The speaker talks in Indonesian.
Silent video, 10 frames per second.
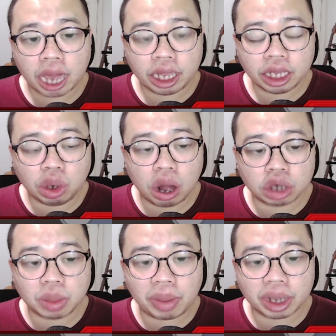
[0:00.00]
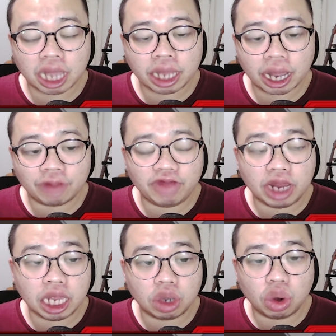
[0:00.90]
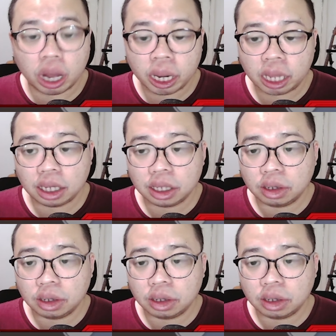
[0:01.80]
Kayaknya gue harus mempertanyakan feeling gue deh.